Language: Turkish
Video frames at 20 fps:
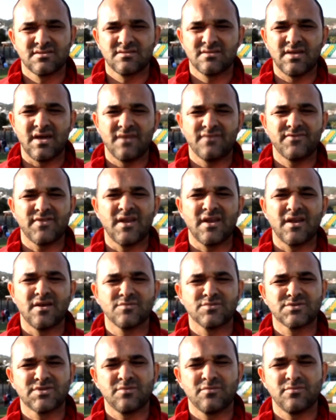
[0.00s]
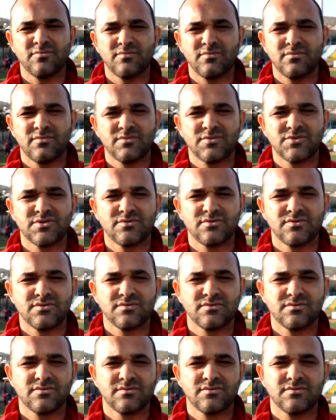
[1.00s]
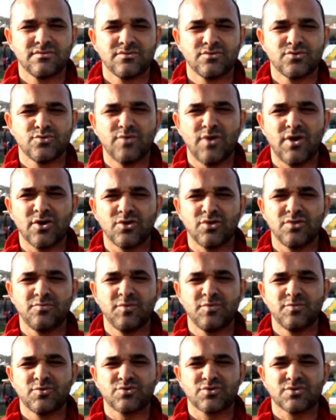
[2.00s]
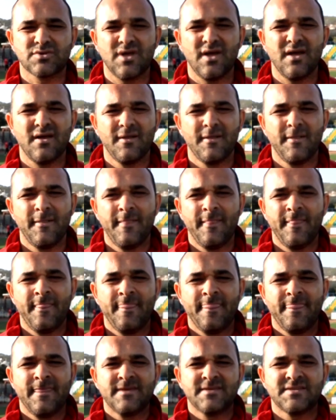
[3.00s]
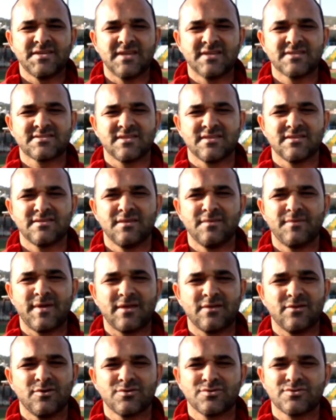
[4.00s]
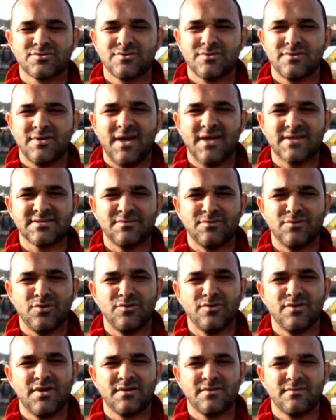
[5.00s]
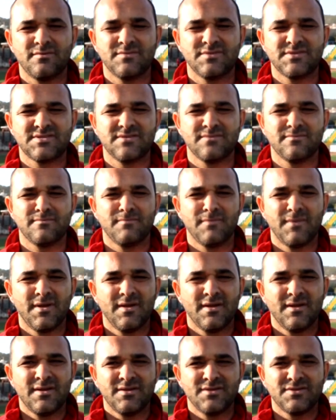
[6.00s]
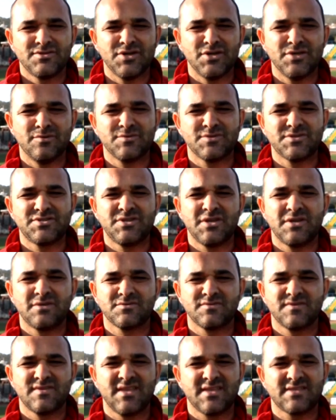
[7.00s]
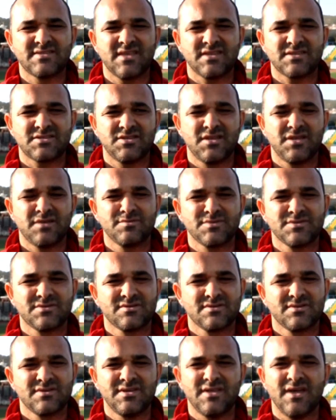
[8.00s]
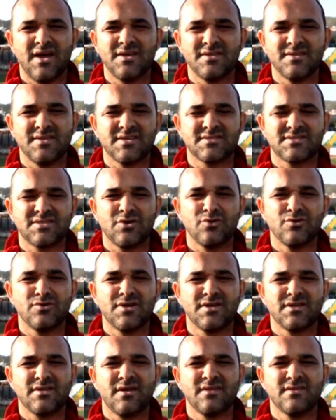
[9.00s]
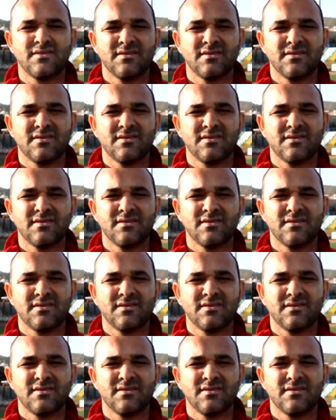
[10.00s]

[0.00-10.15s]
Taraftarlarımız da Cuma günü bir buçukta şehir stadında bekliyoruz. Her zaman onlar bizim canımız, ciğerimiz ve destekçilerimiz. Yine aynı desteği onlardan